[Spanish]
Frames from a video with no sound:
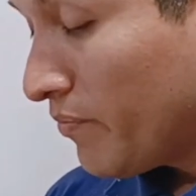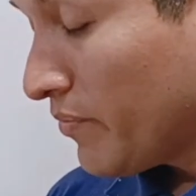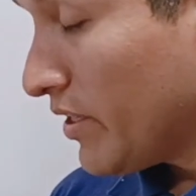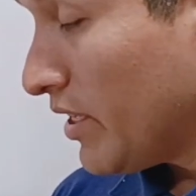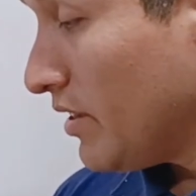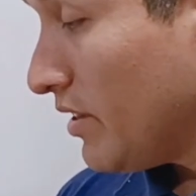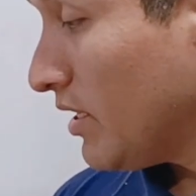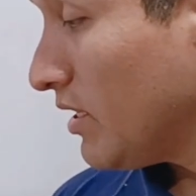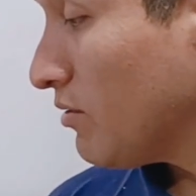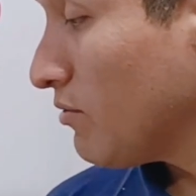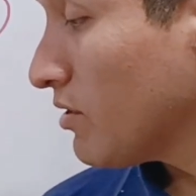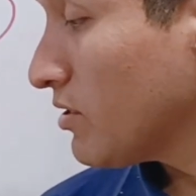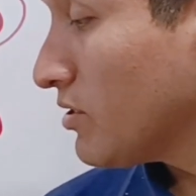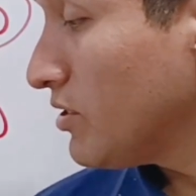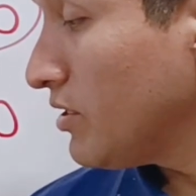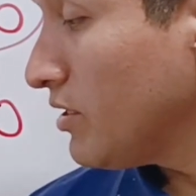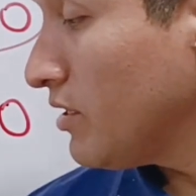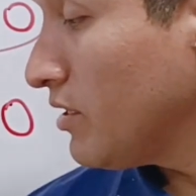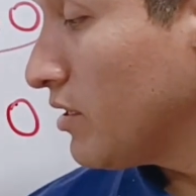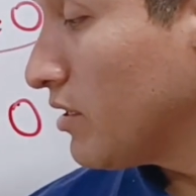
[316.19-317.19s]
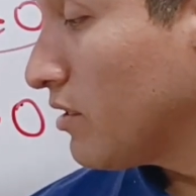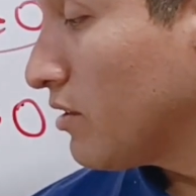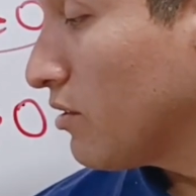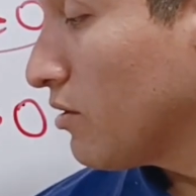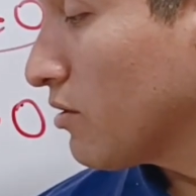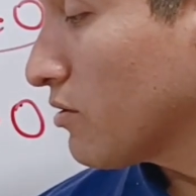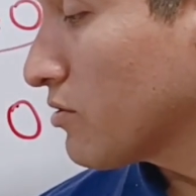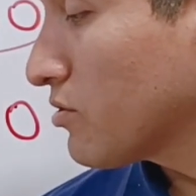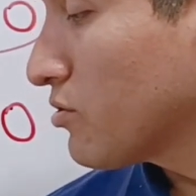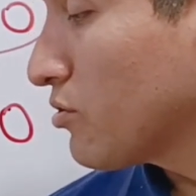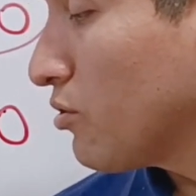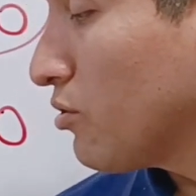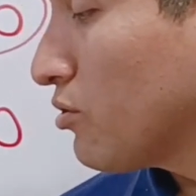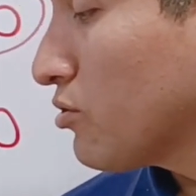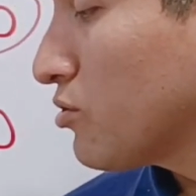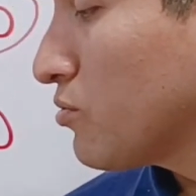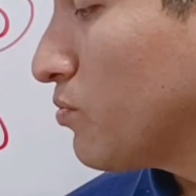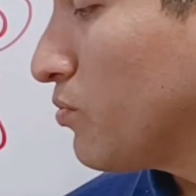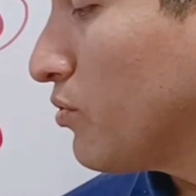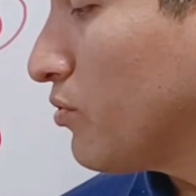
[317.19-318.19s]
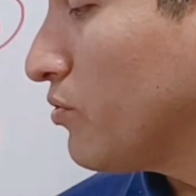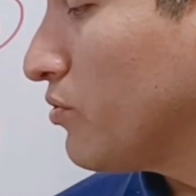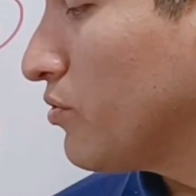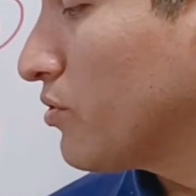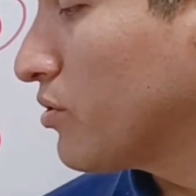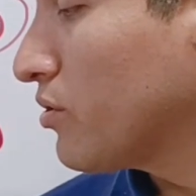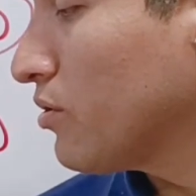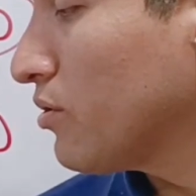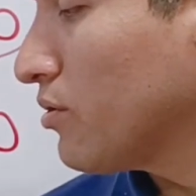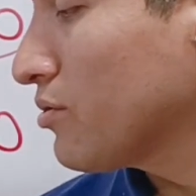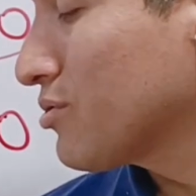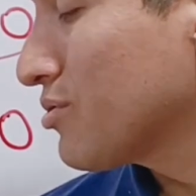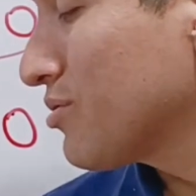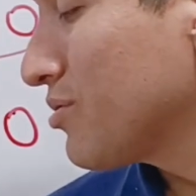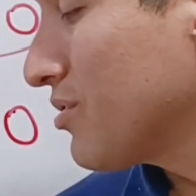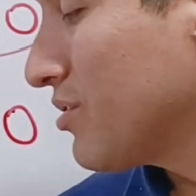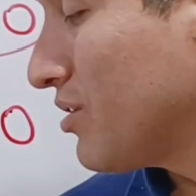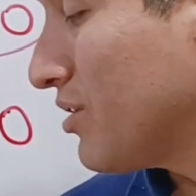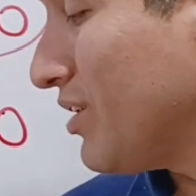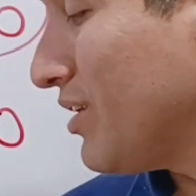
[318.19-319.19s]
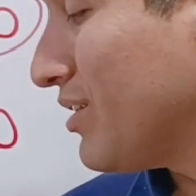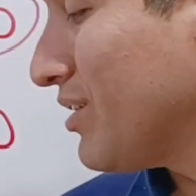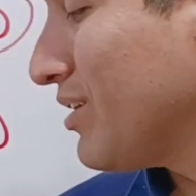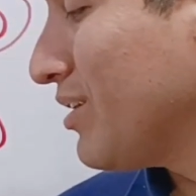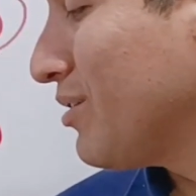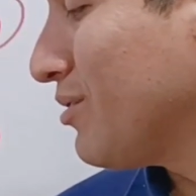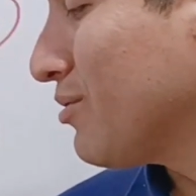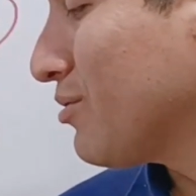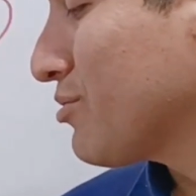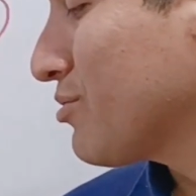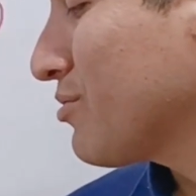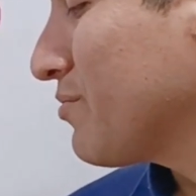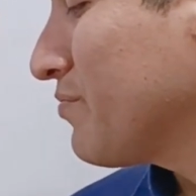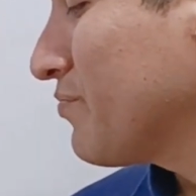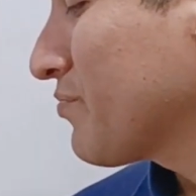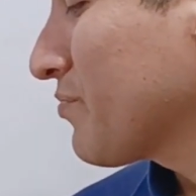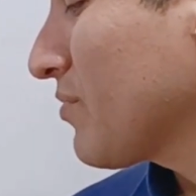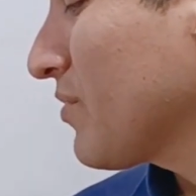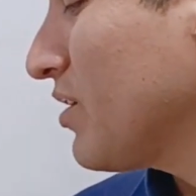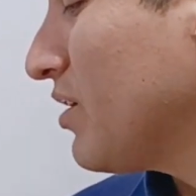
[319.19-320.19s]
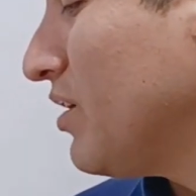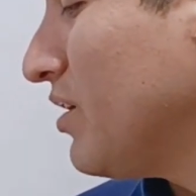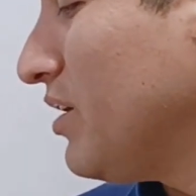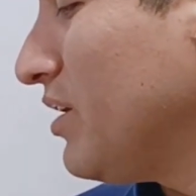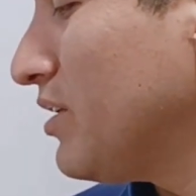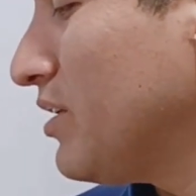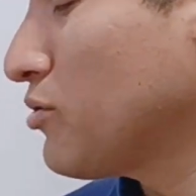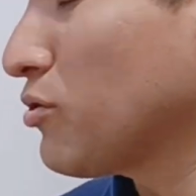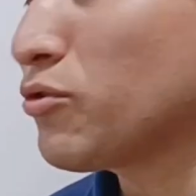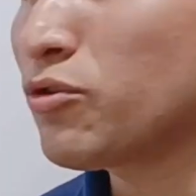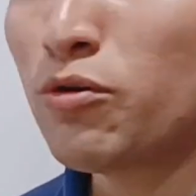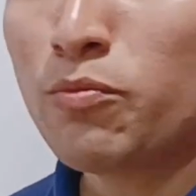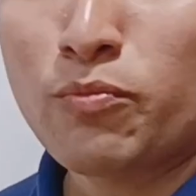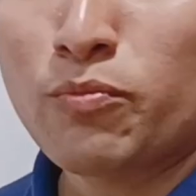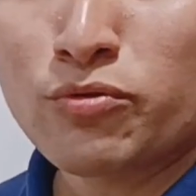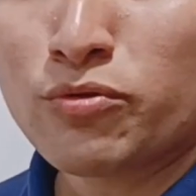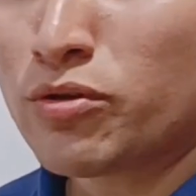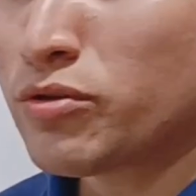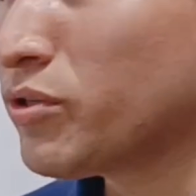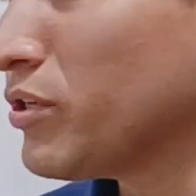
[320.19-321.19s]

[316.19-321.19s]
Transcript: Teniendo así los dos puntos críticos. Estos dos puntos